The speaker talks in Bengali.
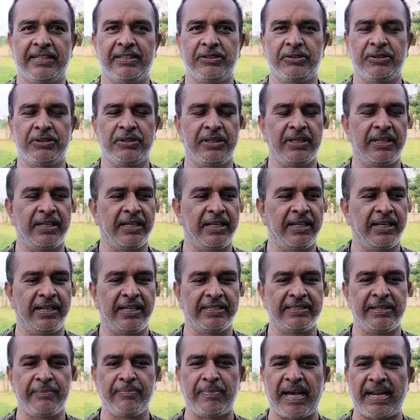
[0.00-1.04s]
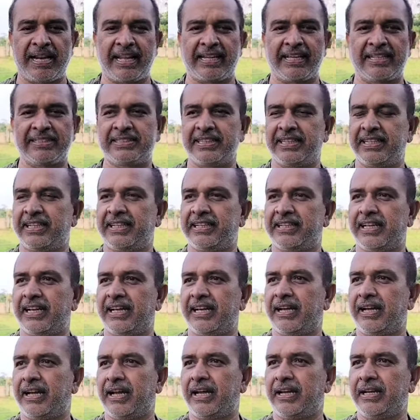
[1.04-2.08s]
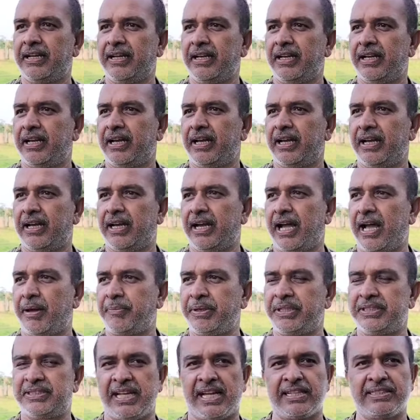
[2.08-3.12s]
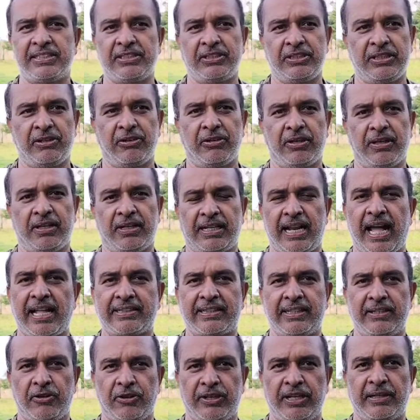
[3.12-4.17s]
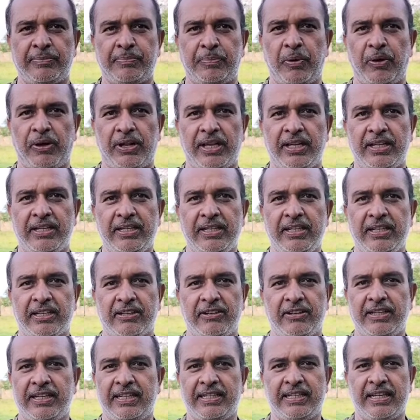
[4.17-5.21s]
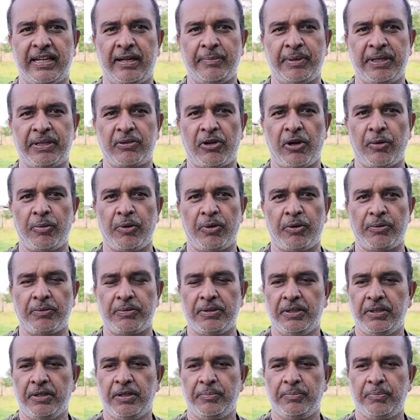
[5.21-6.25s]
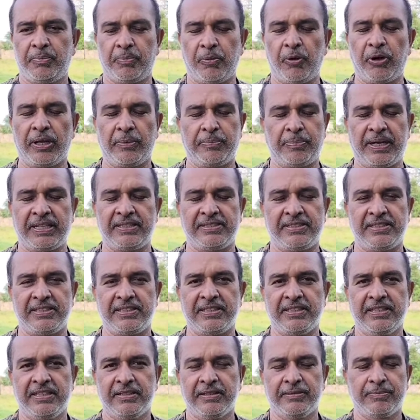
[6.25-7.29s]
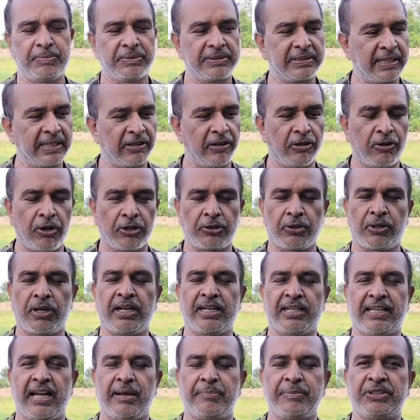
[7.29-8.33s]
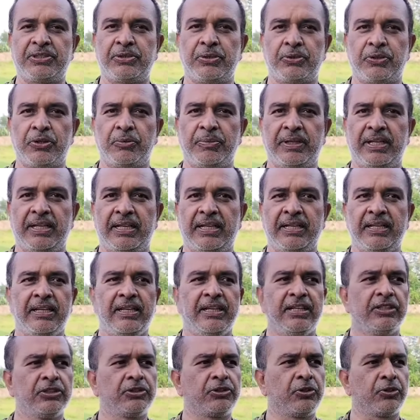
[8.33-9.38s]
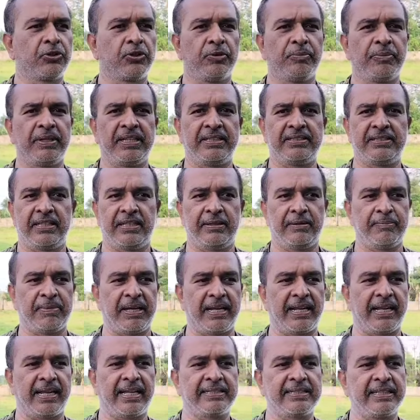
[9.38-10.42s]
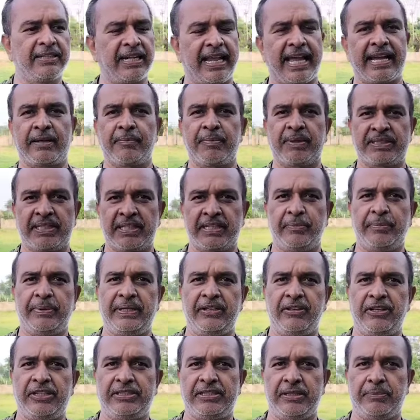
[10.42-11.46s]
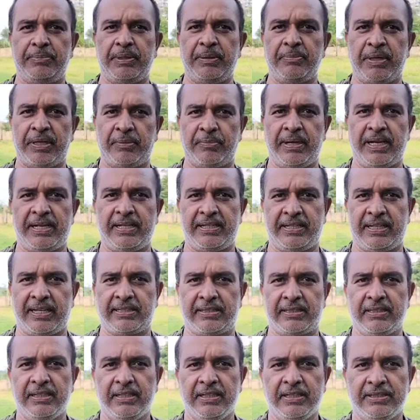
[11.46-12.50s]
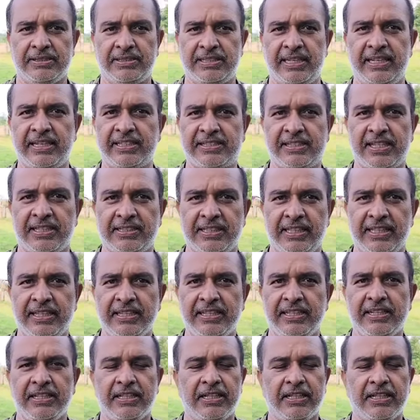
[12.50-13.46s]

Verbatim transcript: কিন্তু এরা যে মারা গেছে এটা আমি জানছি রাতে অনেক পরে কারণ এটা আমি খবর পরে পাইছি গতকালকে আমি ছোটো মেয়ে ছোটো মেয়ে যে মারা গেছে এর এক মাস আগে বিয়ে হয়েছে বিমান বাহিনীর এক ছেলের সাথে